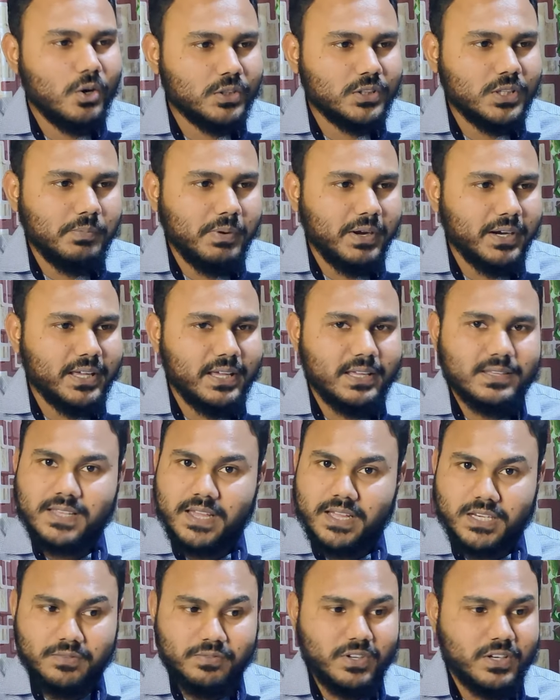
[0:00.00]
হতে পারে
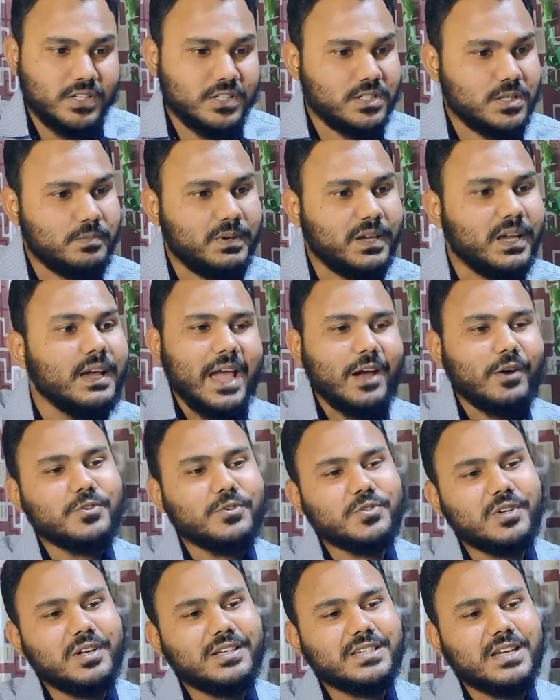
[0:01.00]
সাইড ইফেক্ট হিসেবে এখন
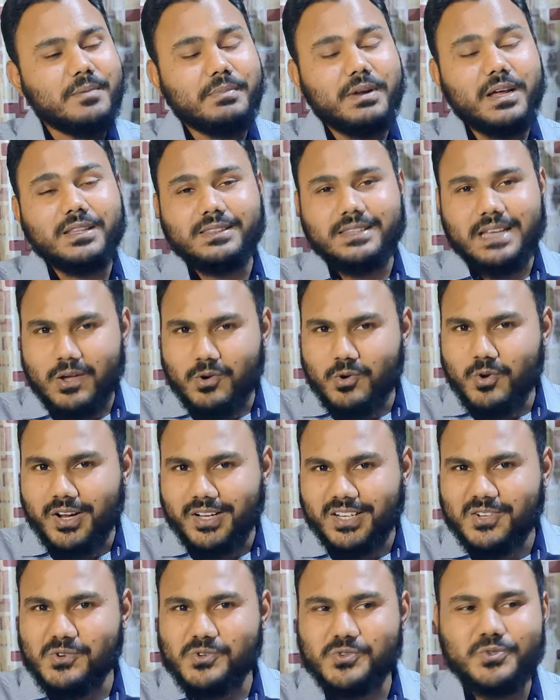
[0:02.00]
চলে আসি আমরা দারুণ
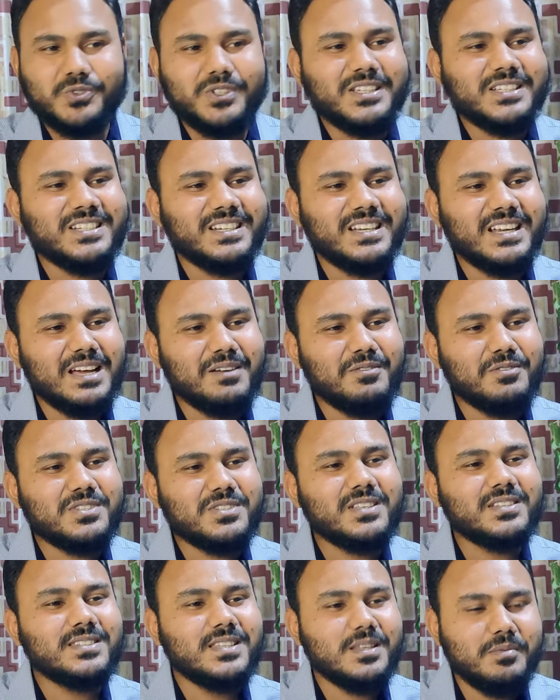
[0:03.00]
একটা ওষুধে সেটার নাম
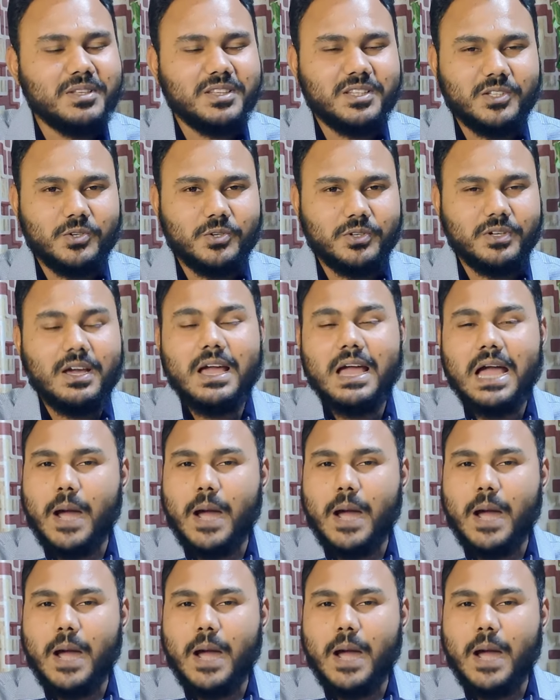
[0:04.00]
হচ্ছে সিমিতিখন